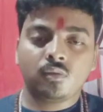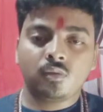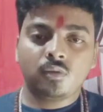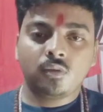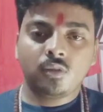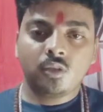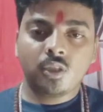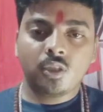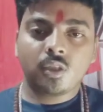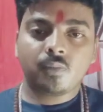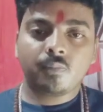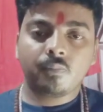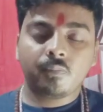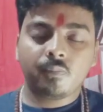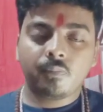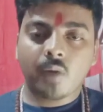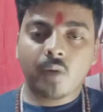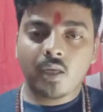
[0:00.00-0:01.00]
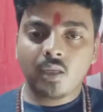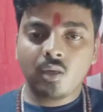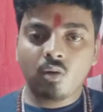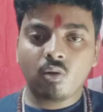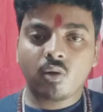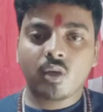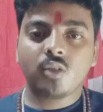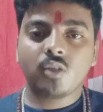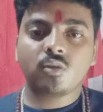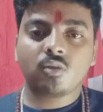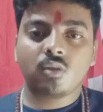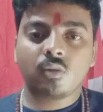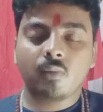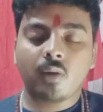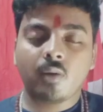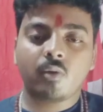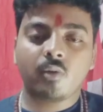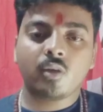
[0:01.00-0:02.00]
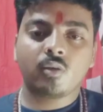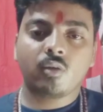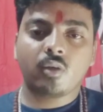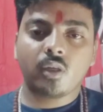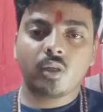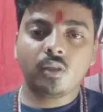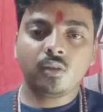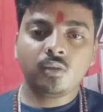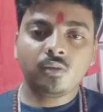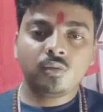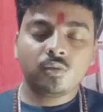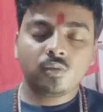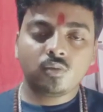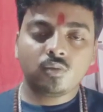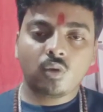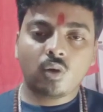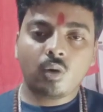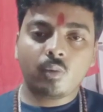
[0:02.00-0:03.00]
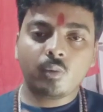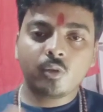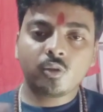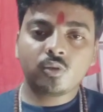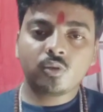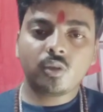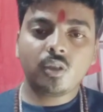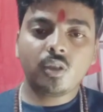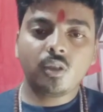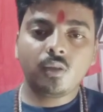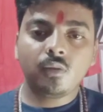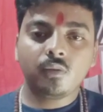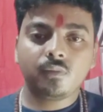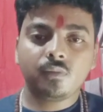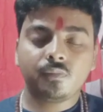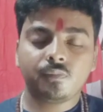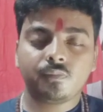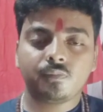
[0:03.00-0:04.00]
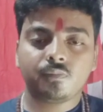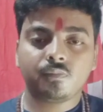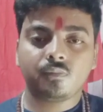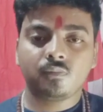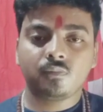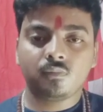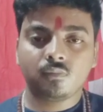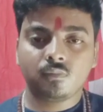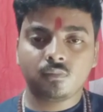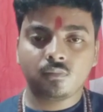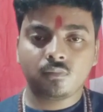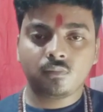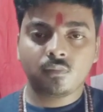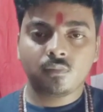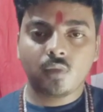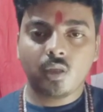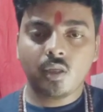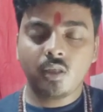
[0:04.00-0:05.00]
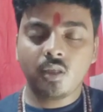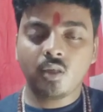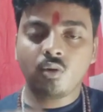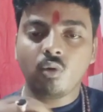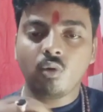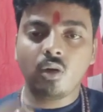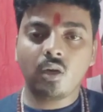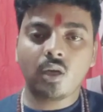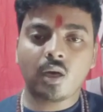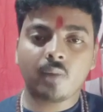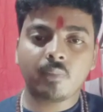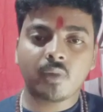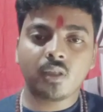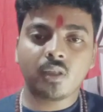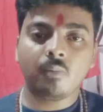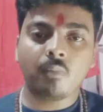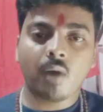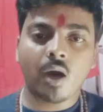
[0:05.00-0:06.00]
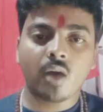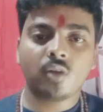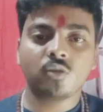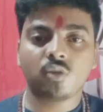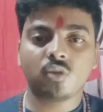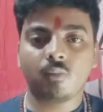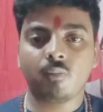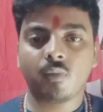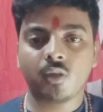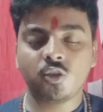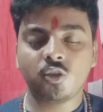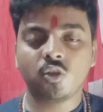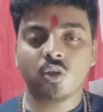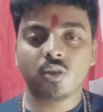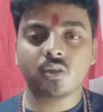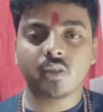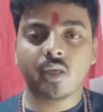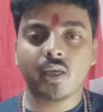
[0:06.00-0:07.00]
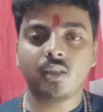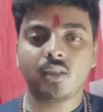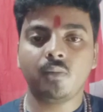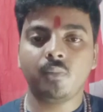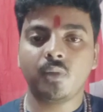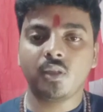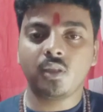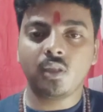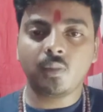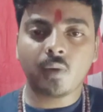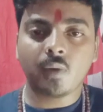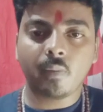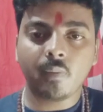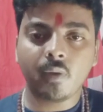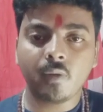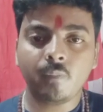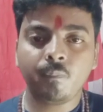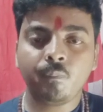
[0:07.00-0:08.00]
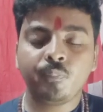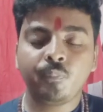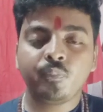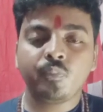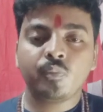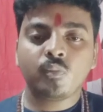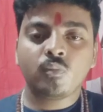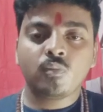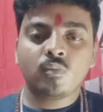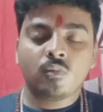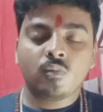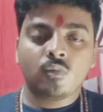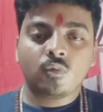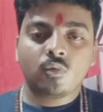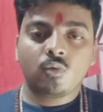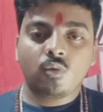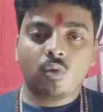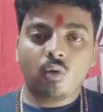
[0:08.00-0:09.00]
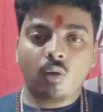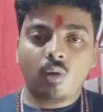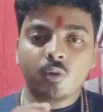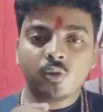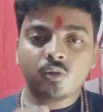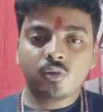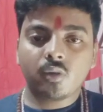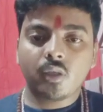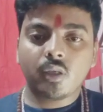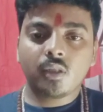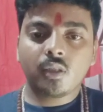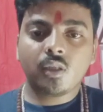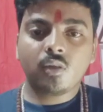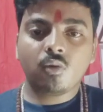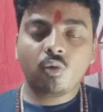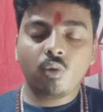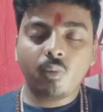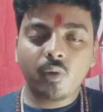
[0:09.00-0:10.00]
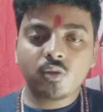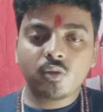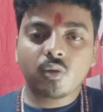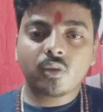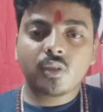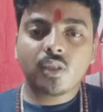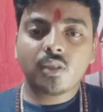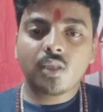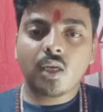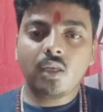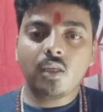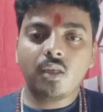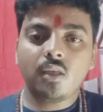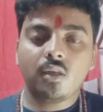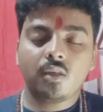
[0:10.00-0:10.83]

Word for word: নিজের বাড়ির লোকের জন্য ব্যবহার করেন তো অবশ্যই এটি করলে আপনাদের মান সম্মান যশ খ্যাতি বৃদ্ধি পাবে তো অবশ্যই এটি খুবই শক্তিশালী